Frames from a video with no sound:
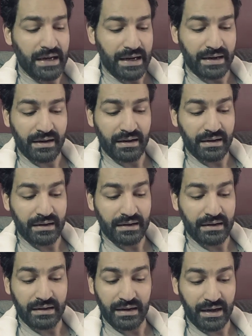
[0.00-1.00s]

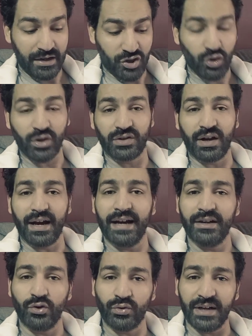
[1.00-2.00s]
آه، الشرطه
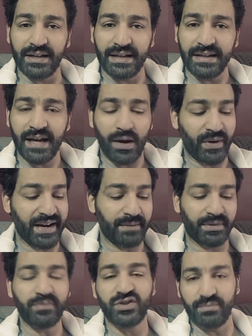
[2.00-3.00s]
اليونانيه وهي
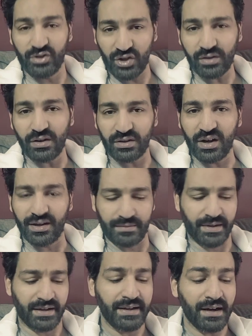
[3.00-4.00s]
بتمشي بالطاقه
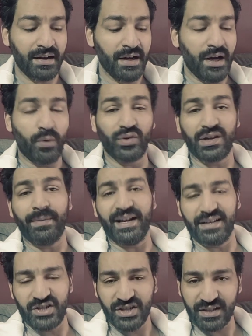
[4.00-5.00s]
الكهربائيه وتابعه
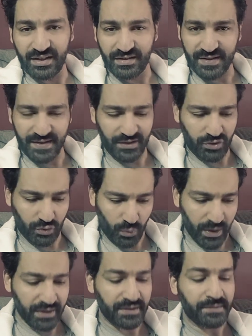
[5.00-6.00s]
لشركه
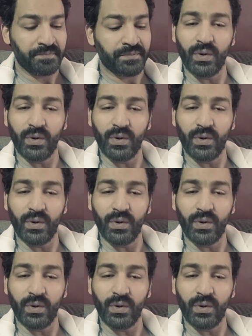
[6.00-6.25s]
سيتروان